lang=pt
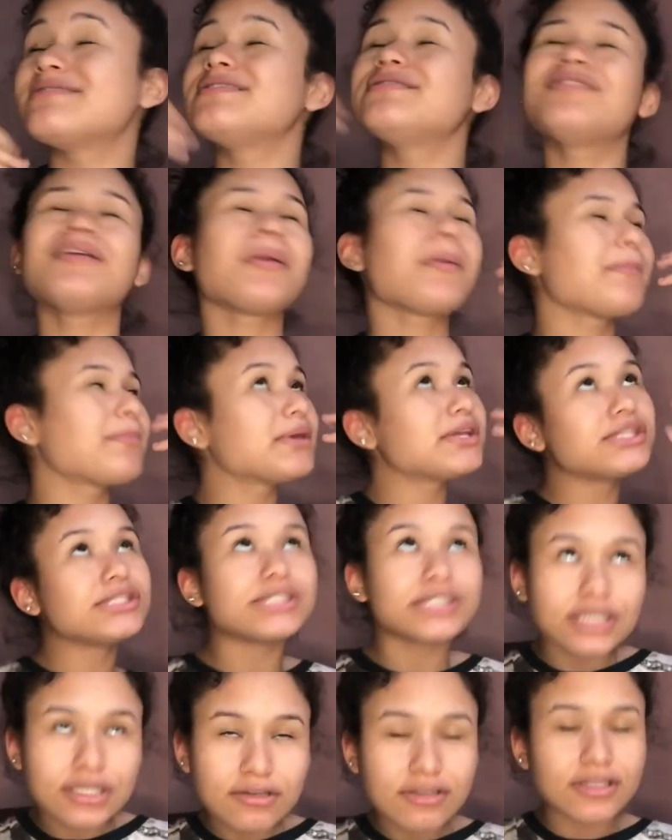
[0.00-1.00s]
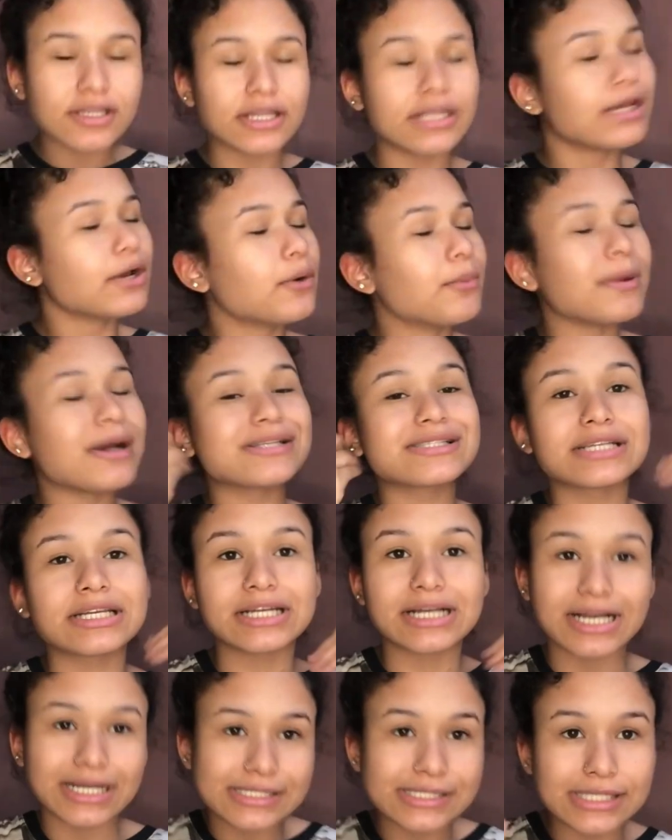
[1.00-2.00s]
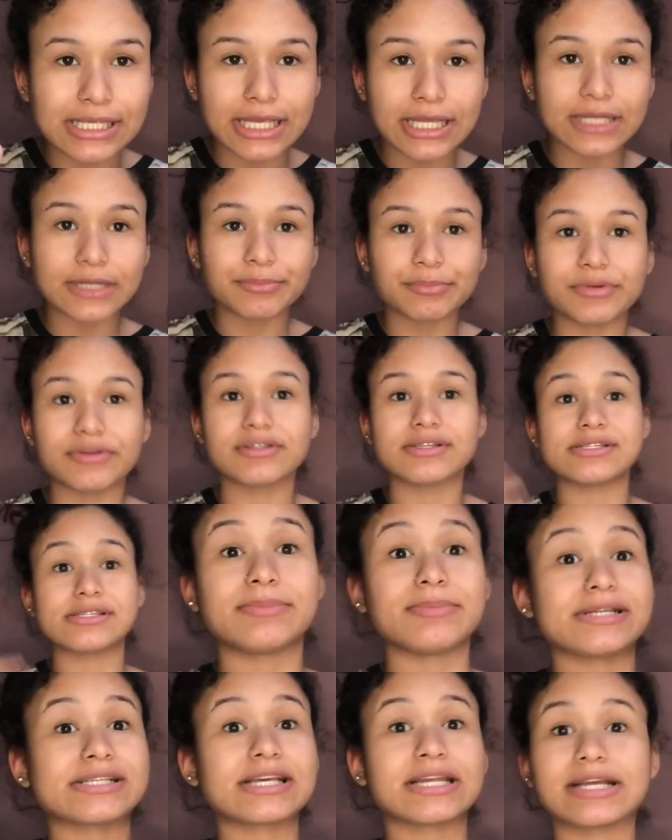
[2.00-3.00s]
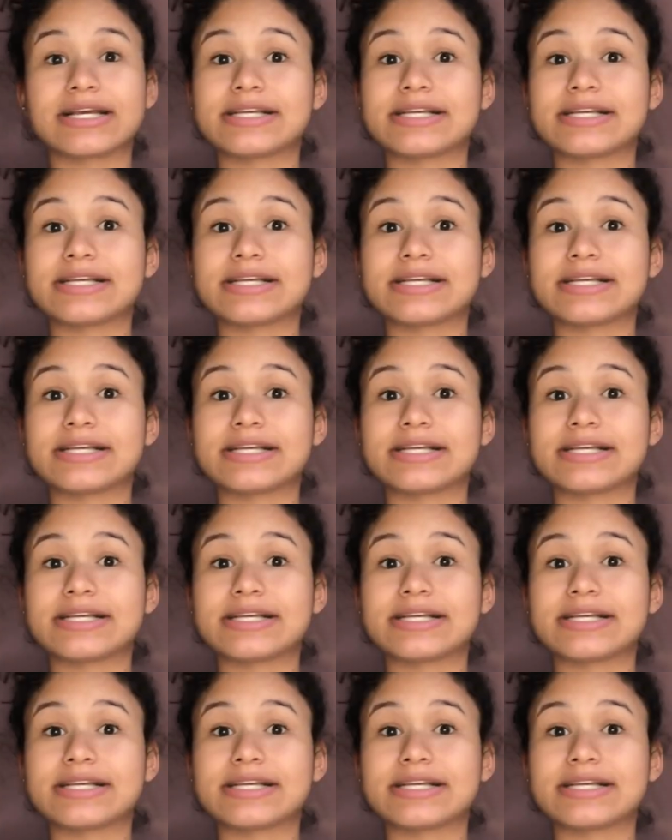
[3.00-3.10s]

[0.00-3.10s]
vivem me pedindo, entendeu? Máscara caseira, pra trazer máscara